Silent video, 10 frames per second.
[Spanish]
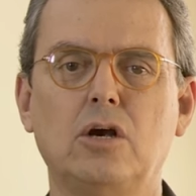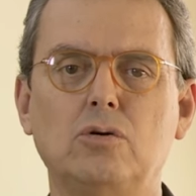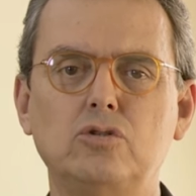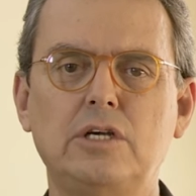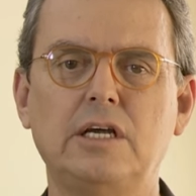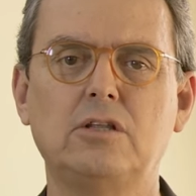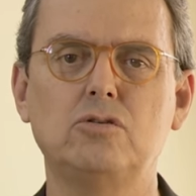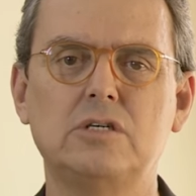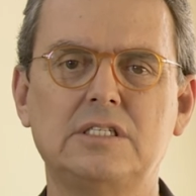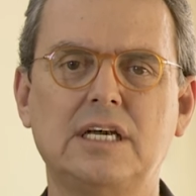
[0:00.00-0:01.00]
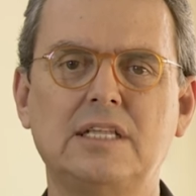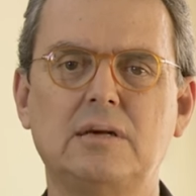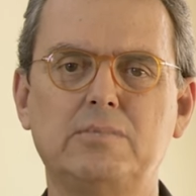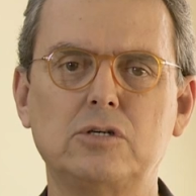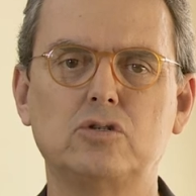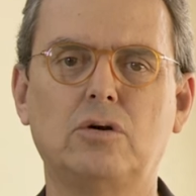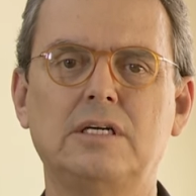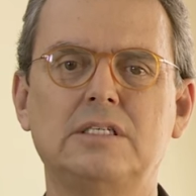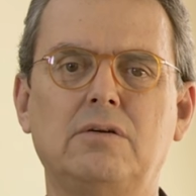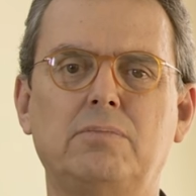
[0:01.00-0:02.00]
con 160
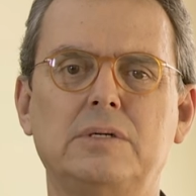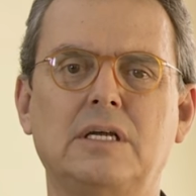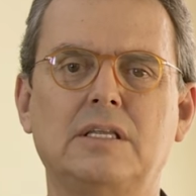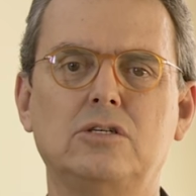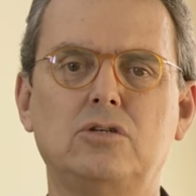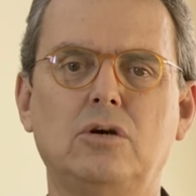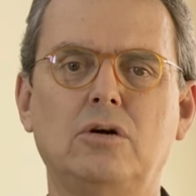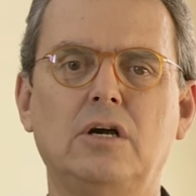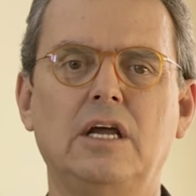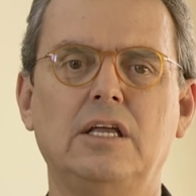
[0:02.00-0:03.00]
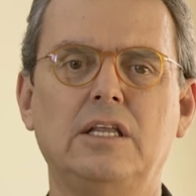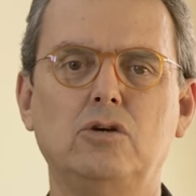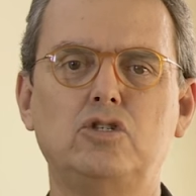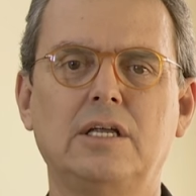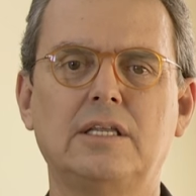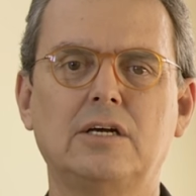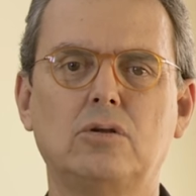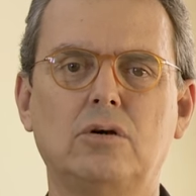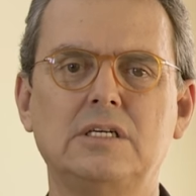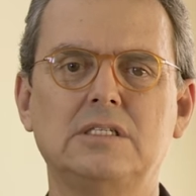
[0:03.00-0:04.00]
personas en representación de 80
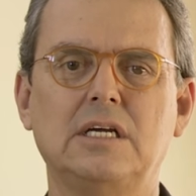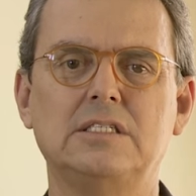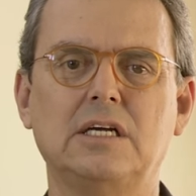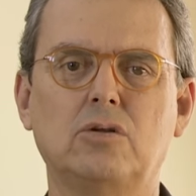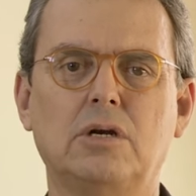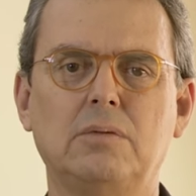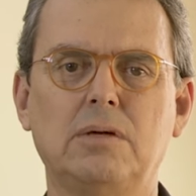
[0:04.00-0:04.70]
actores y sectores